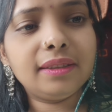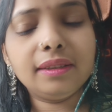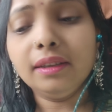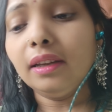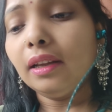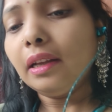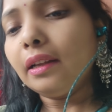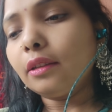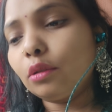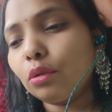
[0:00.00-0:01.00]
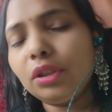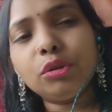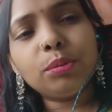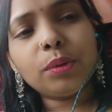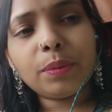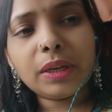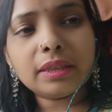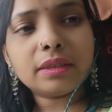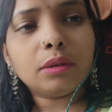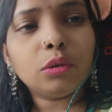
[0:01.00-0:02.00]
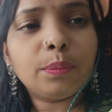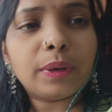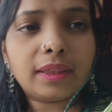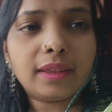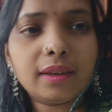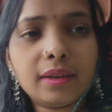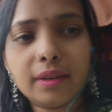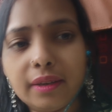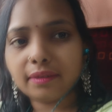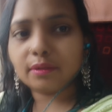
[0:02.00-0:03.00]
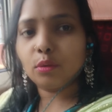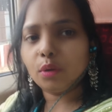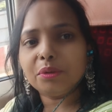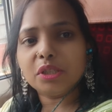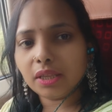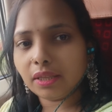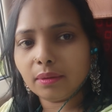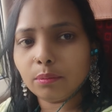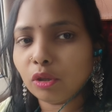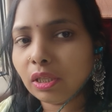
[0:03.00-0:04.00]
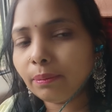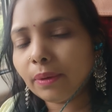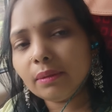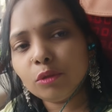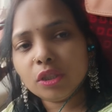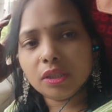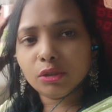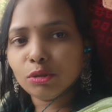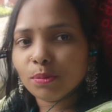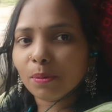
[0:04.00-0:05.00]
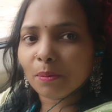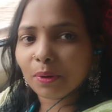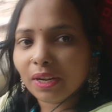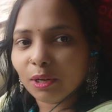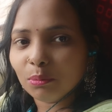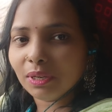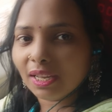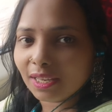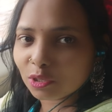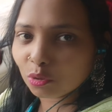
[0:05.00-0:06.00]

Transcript: देती तो न्यूज पेपर आजकल लोग पढ़ते कहाँ हैं सो अभी चलते हैं बहुत दिन बाद मुझे न्यूज पेपर पढ़ने को मिला है